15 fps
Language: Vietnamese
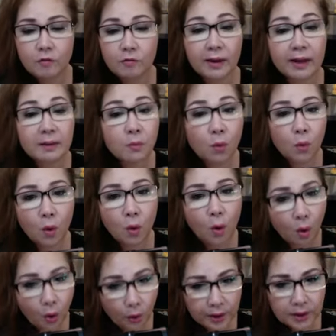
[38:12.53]
và cái mồ
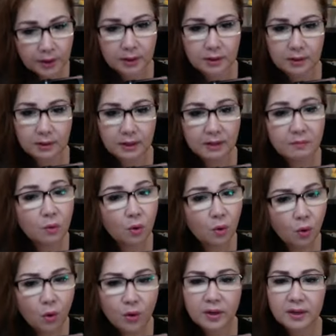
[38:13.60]
hôi, cái mồ
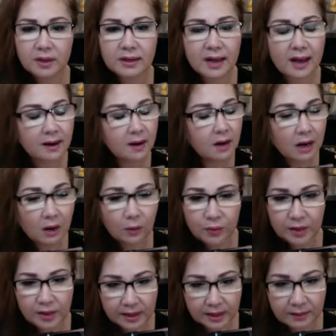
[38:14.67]
hôi trên da rất là
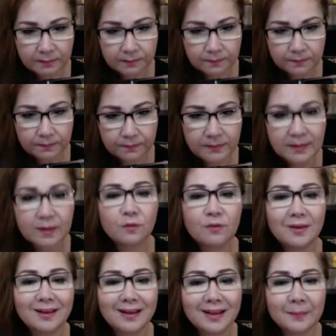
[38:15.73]
nguy hiểm nha quý
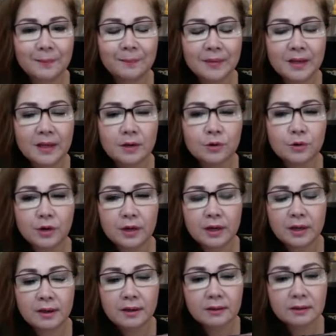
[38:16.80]
vị nha. Rồi
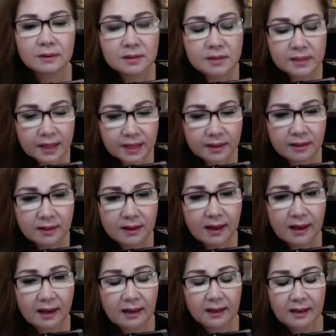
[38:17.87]
thứ nhì nữa
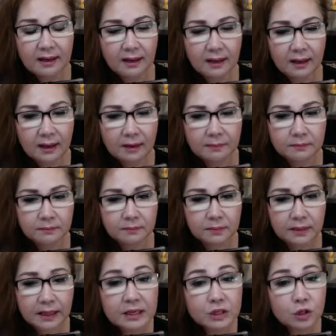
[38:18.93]
là um,
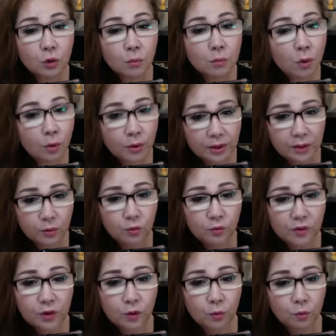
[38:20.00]
cái son môi, quý
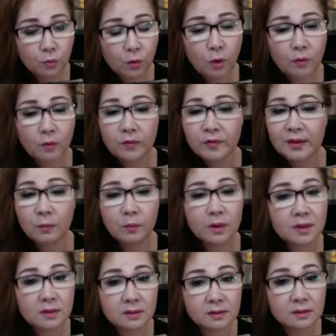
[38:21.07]
vị dùng môi mà quý vị không có
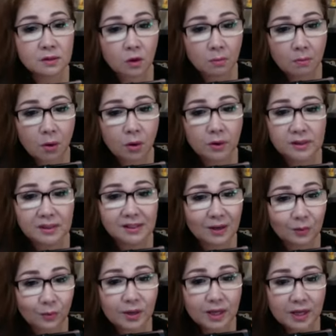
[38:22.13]
dưỡng son môi thì rất
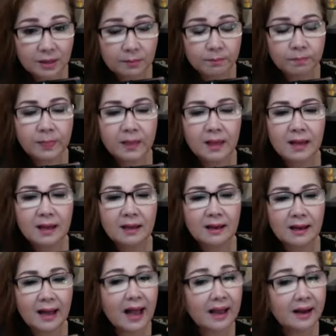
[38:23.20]
là nguy hiểm.
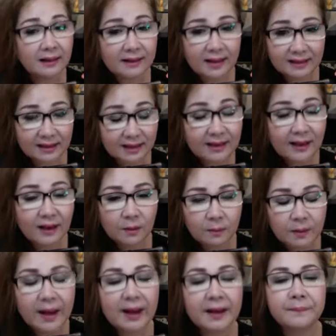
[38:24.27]
Là hai cái đề tài chính ngày
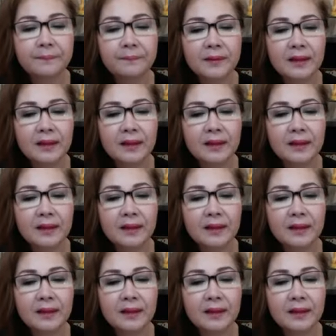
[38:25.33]
hôm nay.